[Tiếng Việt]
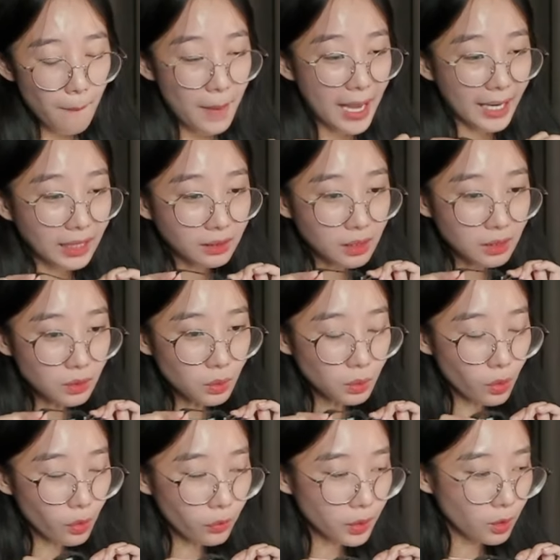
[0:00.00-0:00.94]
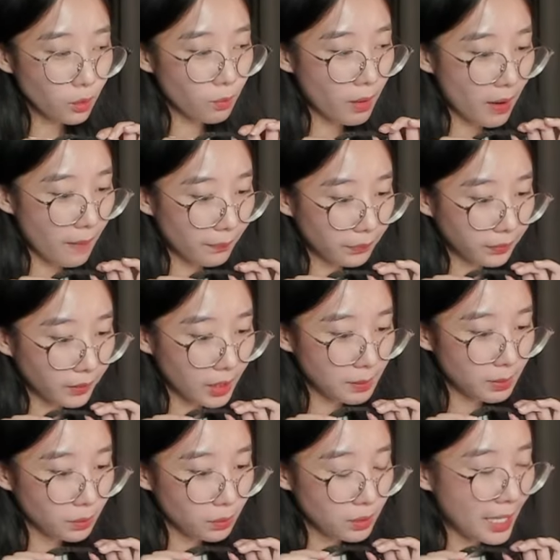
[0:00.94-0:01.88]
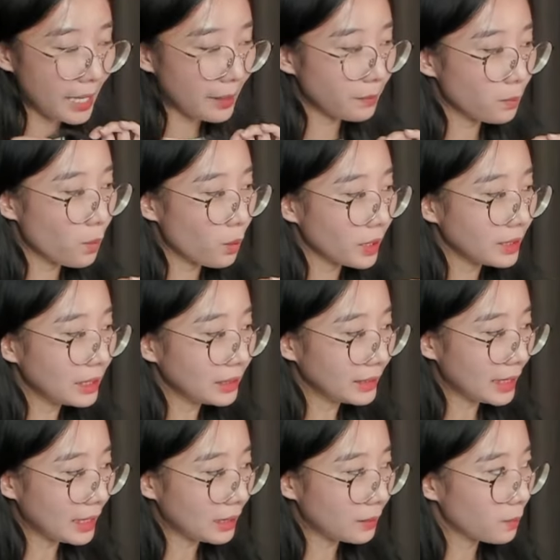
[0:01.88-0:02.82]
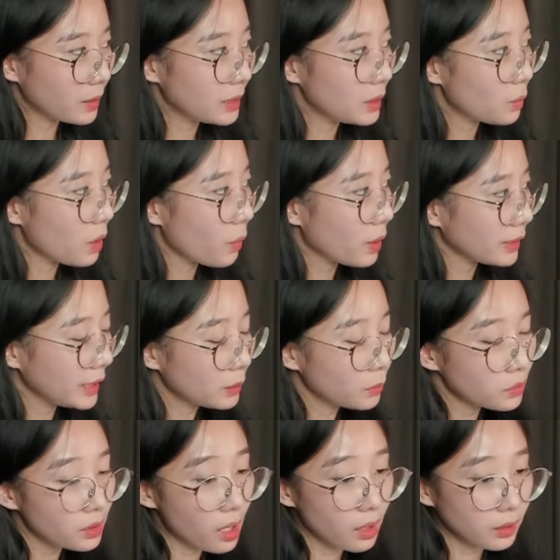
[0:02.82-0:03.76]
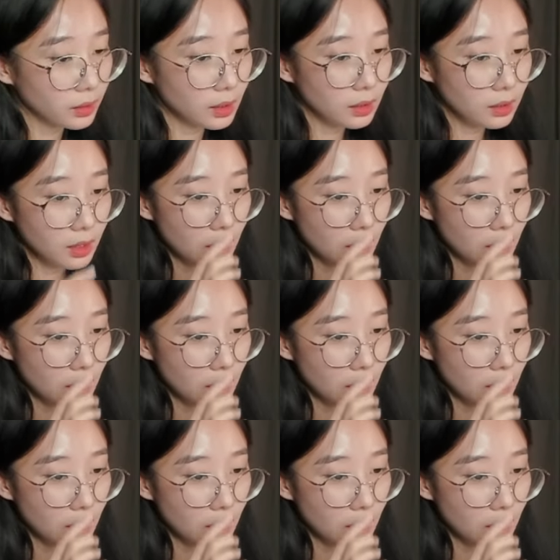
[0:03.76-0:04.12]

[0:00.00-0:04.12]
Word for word: Mà cái tính của tôi, ví dụ mà khi mà tôi đem một cái tai nghe mà đi qua quán net tôi chơi nhá,